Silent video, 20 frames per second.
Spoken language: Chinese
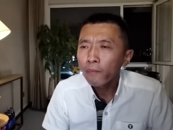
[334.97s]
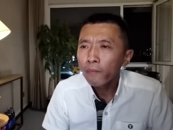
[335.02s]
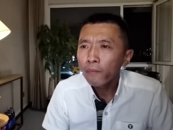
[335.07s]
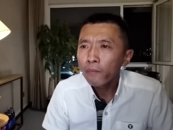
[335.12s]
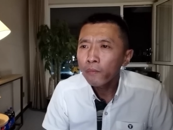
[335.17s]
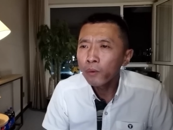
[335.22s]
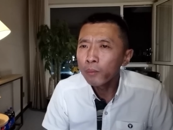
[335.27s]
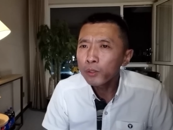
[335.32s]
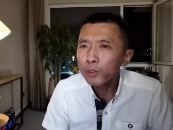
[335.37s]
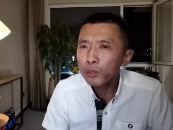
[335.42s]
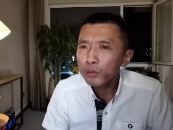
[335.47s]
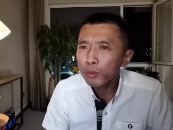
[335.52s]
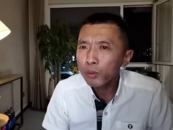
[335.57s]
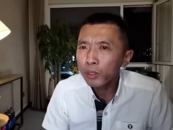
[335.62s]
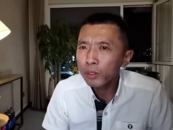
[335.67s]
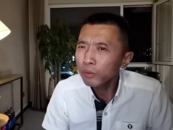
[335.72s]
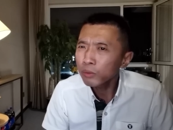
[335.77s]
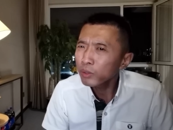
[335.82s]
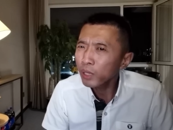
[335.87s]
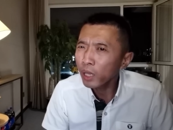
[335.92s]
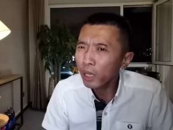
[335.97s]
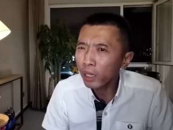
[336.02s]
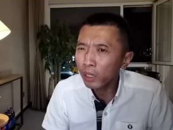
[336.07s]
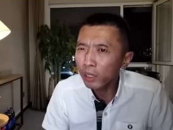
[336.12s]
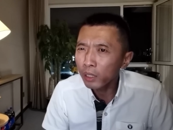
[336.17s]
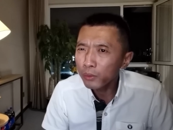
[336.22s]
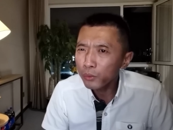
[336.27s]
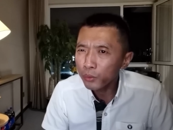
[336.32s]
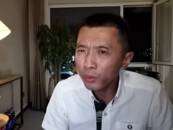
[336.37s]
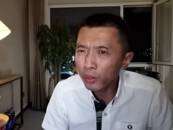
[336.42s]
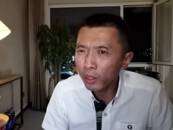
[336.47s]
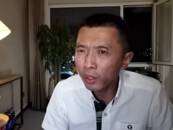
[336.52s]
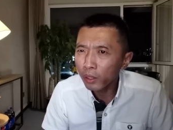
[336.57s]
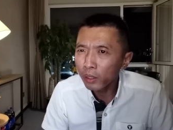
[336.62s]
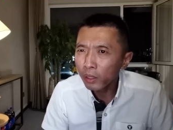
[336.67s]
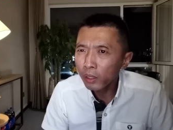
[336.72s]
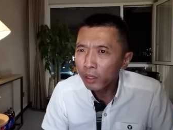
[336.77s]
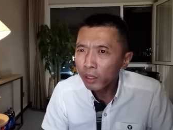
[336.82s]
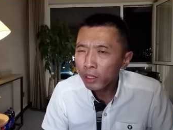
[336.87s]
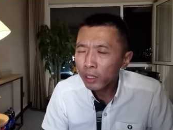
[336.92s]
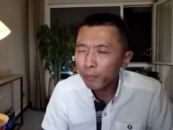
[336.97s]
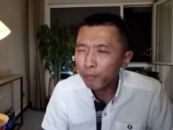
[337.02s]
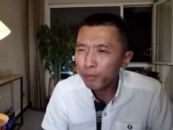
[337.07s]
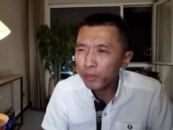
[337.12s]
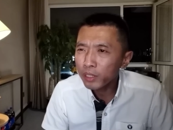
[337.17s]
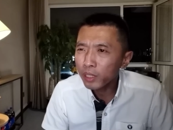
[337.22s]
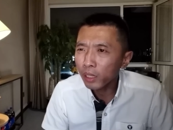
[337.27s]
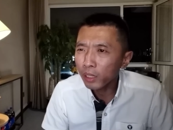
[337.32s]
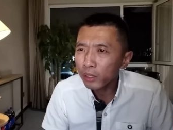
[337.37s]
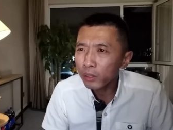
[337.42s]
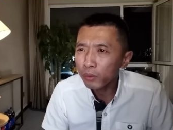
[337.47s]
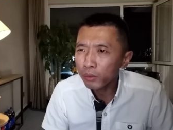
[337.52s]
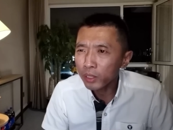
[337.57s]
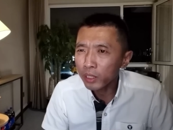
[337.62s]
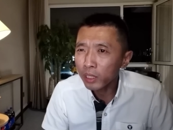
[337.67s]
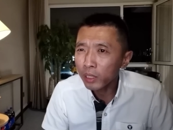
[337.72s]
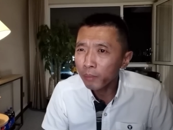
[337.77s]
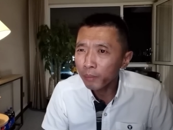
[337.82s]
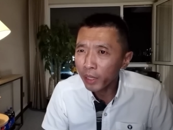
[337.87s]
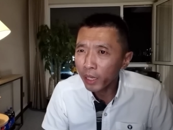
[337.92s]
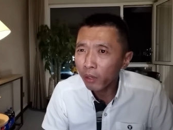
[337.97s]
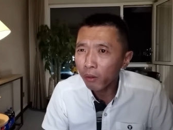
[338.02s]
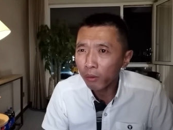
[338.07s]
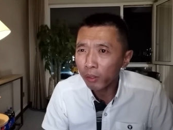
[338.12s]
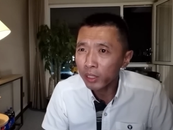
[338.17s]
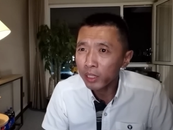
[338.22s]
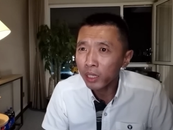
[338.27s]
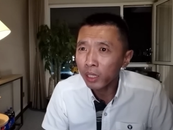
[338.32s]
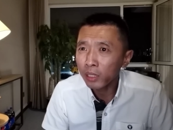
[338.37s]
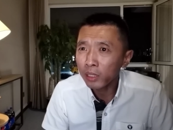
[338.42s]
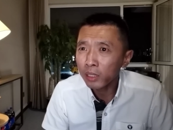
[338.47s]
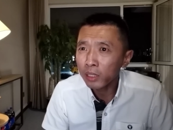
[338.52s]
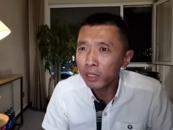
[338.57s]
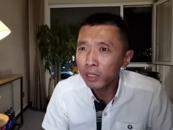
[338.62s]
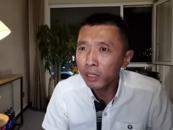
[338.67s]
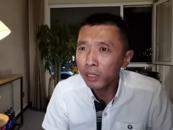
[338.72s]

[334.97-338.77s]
我们就说，你说哪个女人她不想有一个美好的家庭？